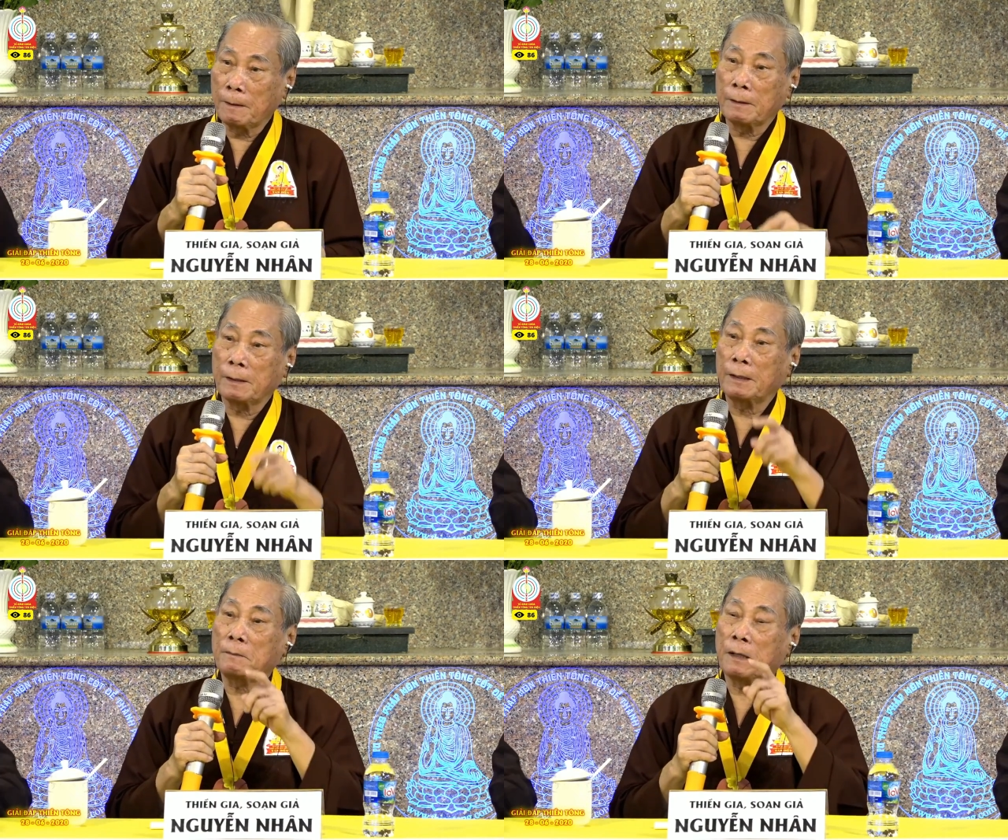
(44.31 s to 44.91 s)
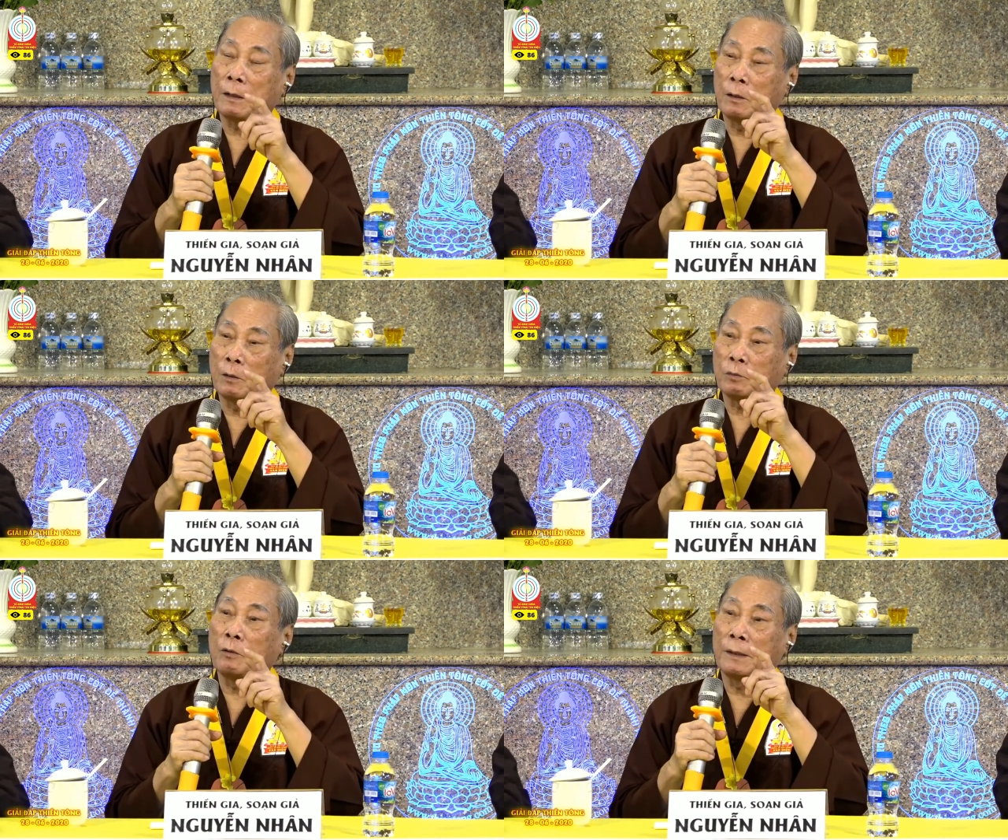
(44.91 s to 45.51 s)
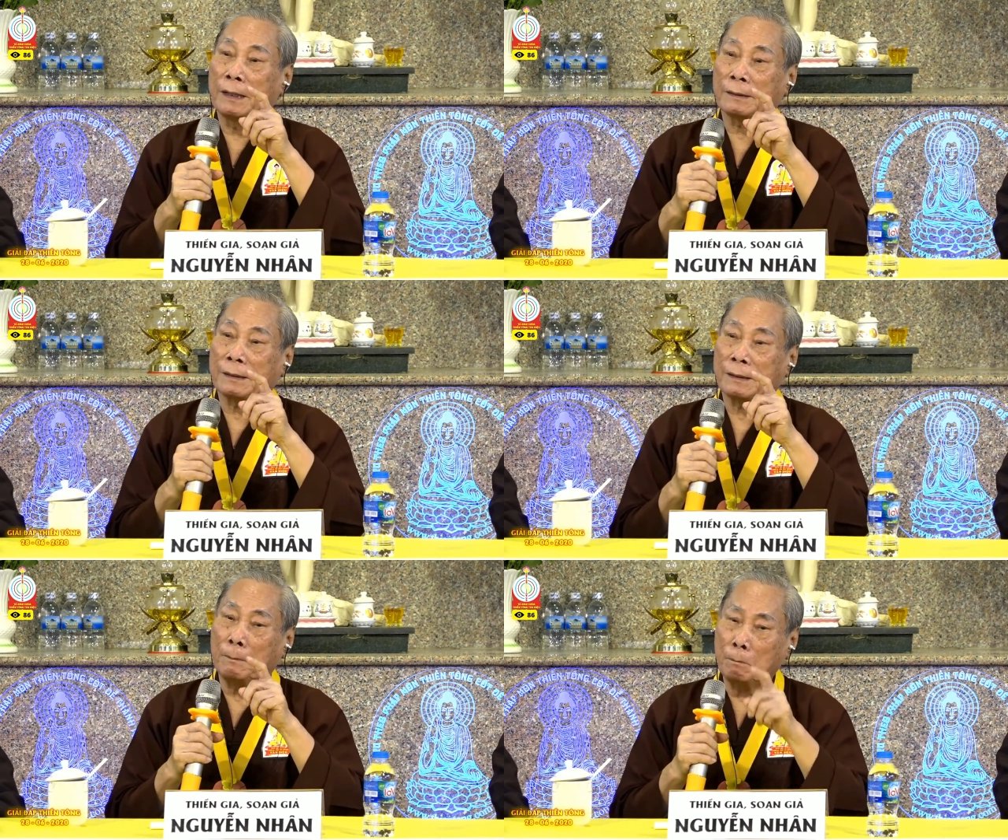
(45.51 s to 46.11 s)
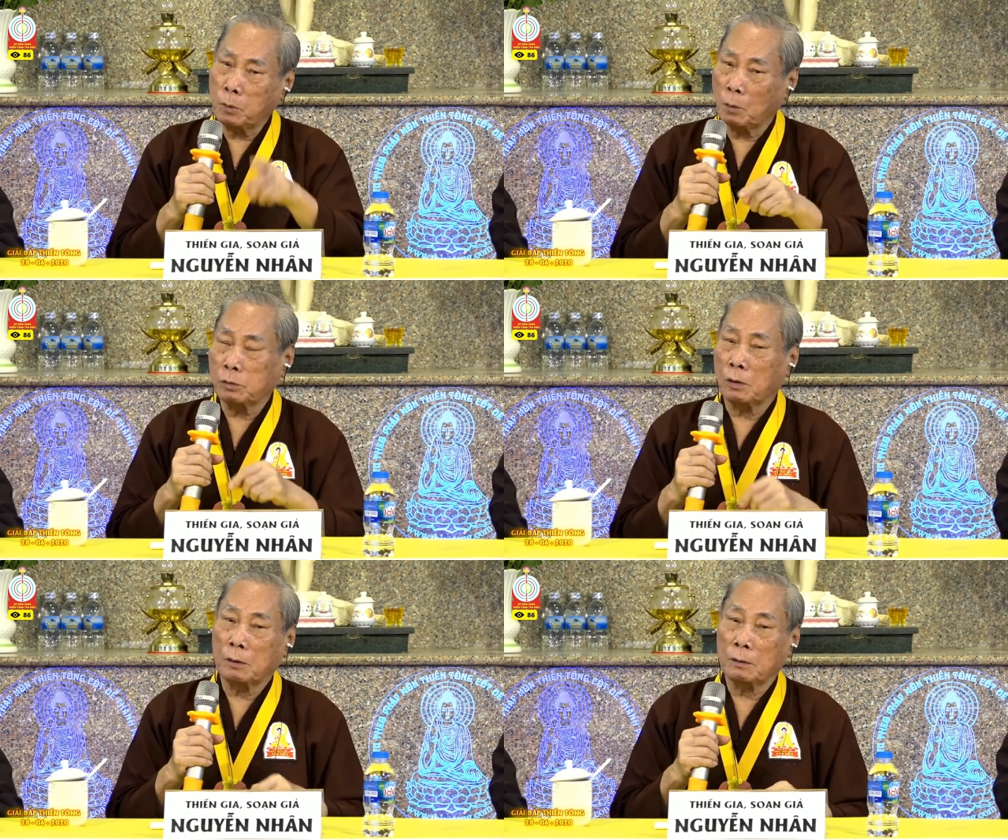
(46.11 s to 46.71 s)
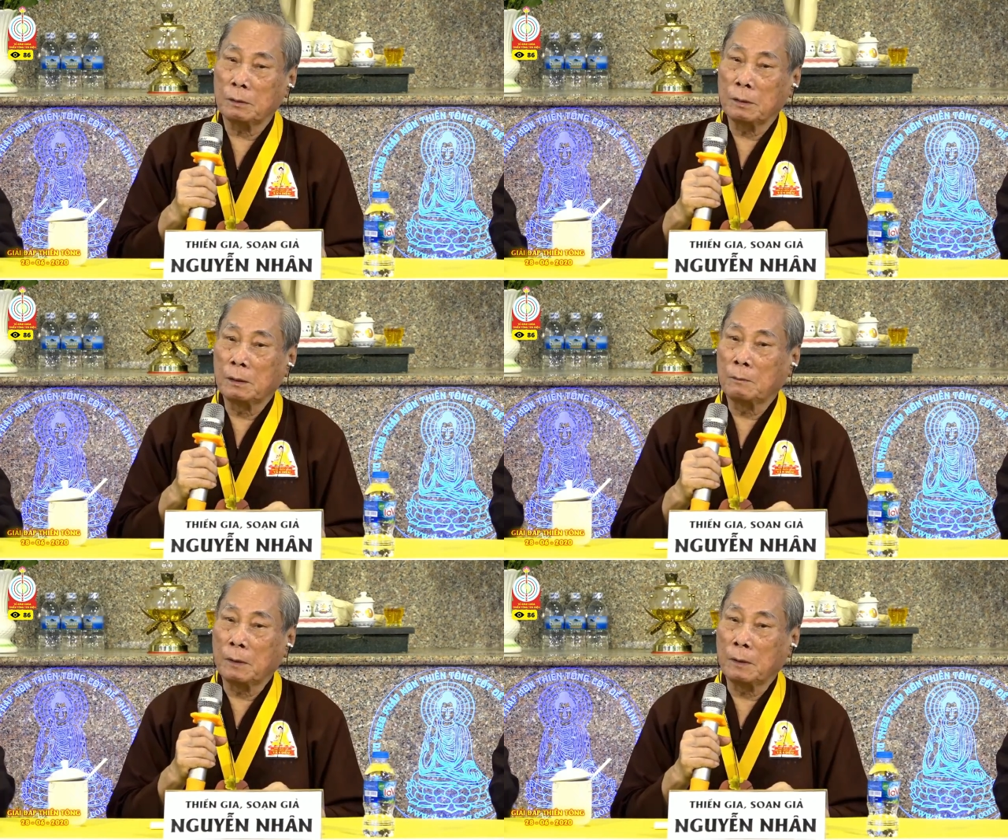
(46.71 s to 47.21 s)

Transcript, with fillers: Vì thế mà Lục Tổ Huệ Năng cấm không cho.